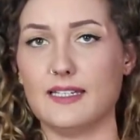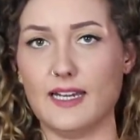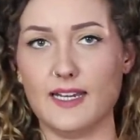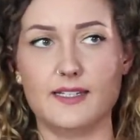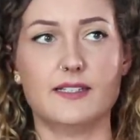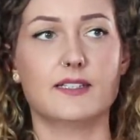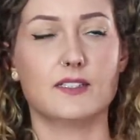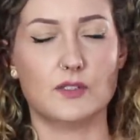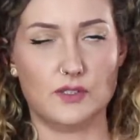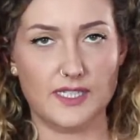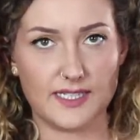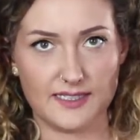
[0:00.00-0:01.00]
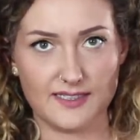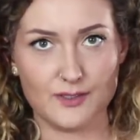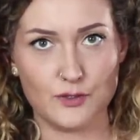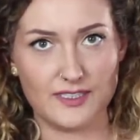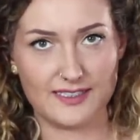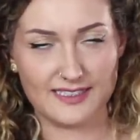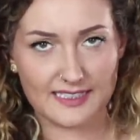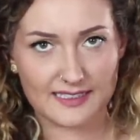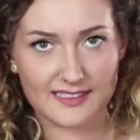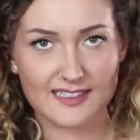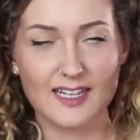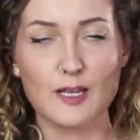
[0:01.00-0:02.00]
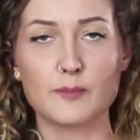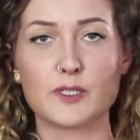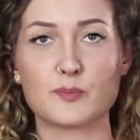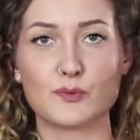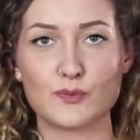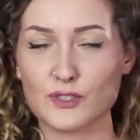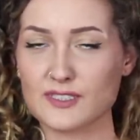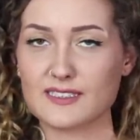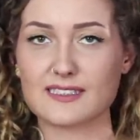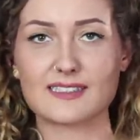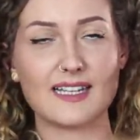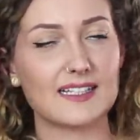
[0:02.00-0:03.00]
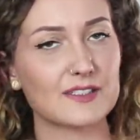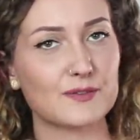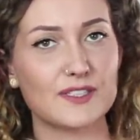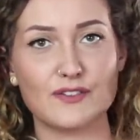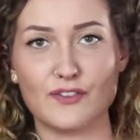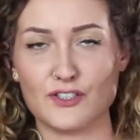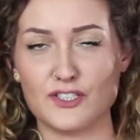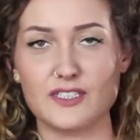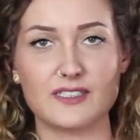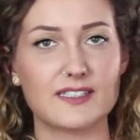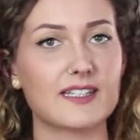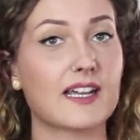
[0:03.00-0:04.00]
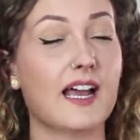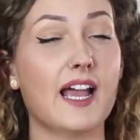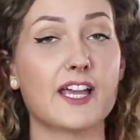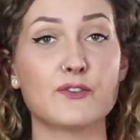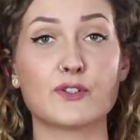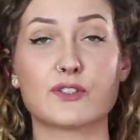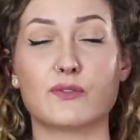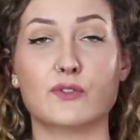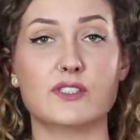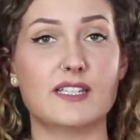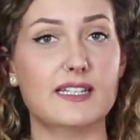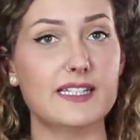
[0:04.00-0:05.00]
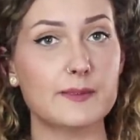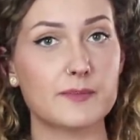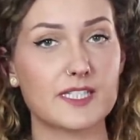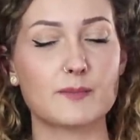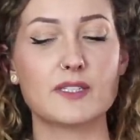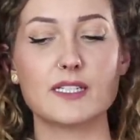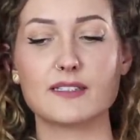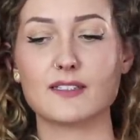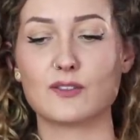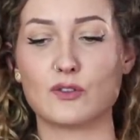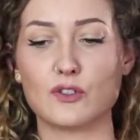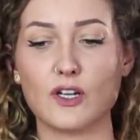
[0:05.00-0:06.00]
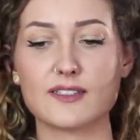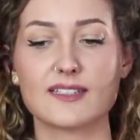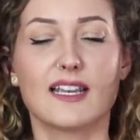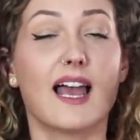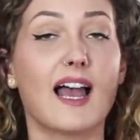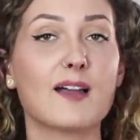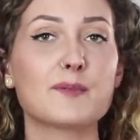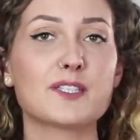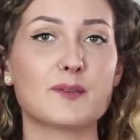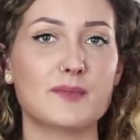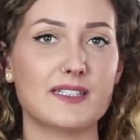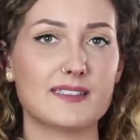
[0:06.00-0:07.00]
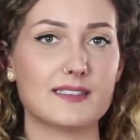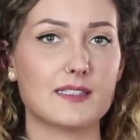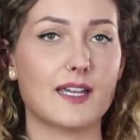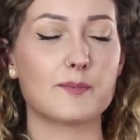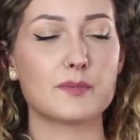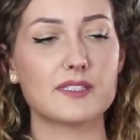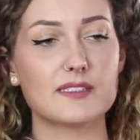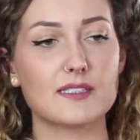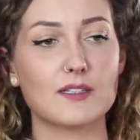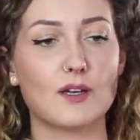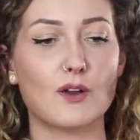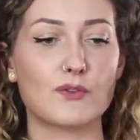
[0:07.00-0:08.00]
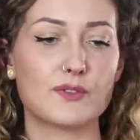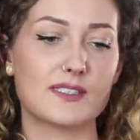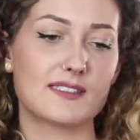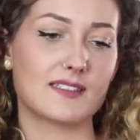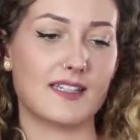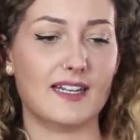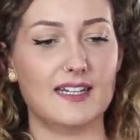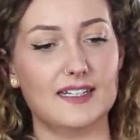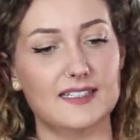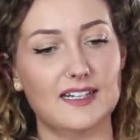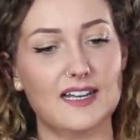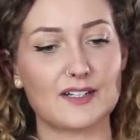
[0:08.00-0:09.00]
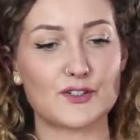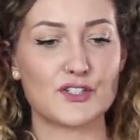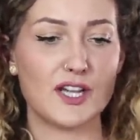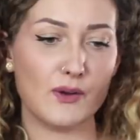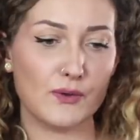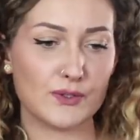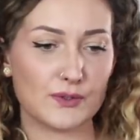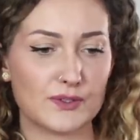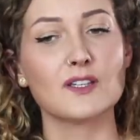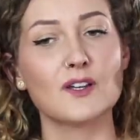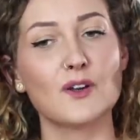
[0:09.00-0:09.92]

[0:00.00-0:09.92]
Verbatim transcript: Nein, so denke ich natürlich nicht. Mir ist bewusst, dass ganz viele verschiedene Dinge Einfluss auf unser Leben nehmen. Nichtsdestotrotz habe ich im letzten Jahr ein bisschen auf diesen Kalender geschaut